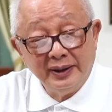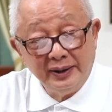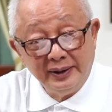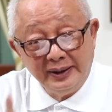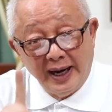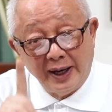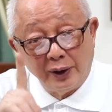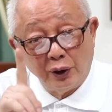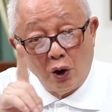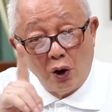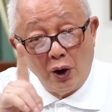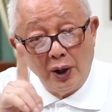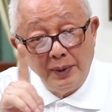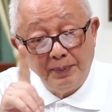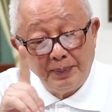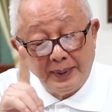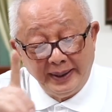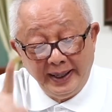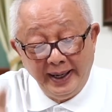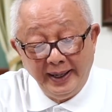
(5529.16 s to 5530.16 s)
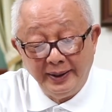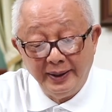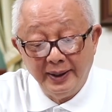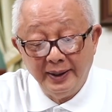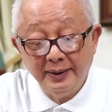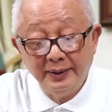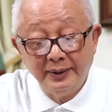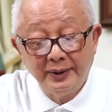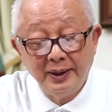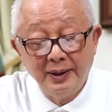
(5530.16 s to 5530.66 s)
อย่างน้อยประเทศหนึ่
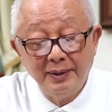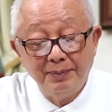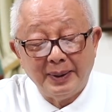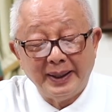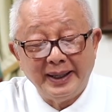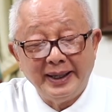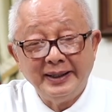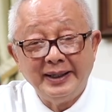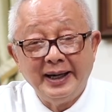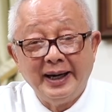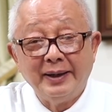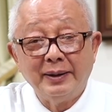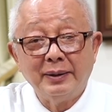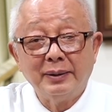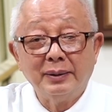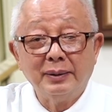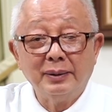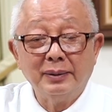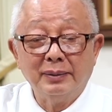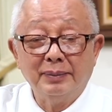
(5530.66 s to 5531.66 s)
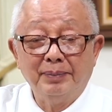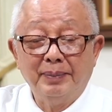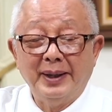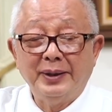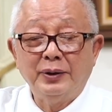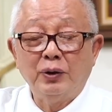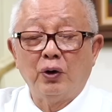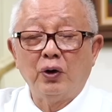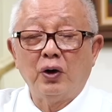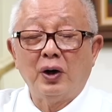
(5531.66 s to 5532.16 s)
งซึ่งปฏิเสธเป
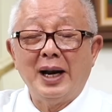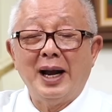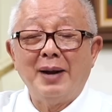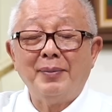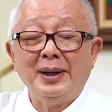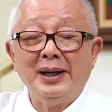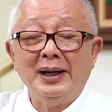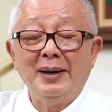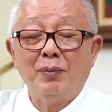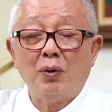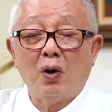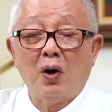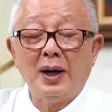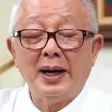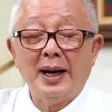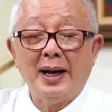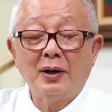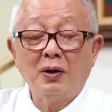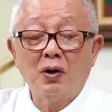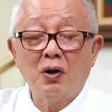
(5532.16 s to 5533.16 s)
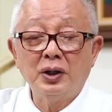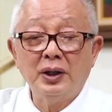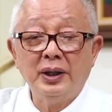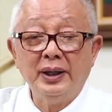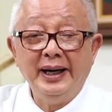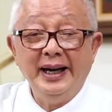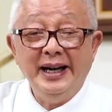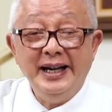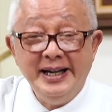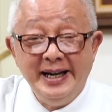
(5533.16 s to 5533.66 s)
โตรดอลลาร์ไปเรียบร้อยแล้วก็คือ
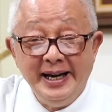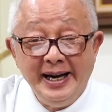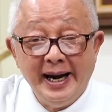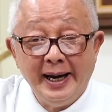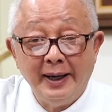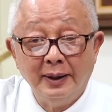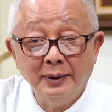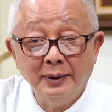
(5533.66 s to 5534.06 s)
อินเดีย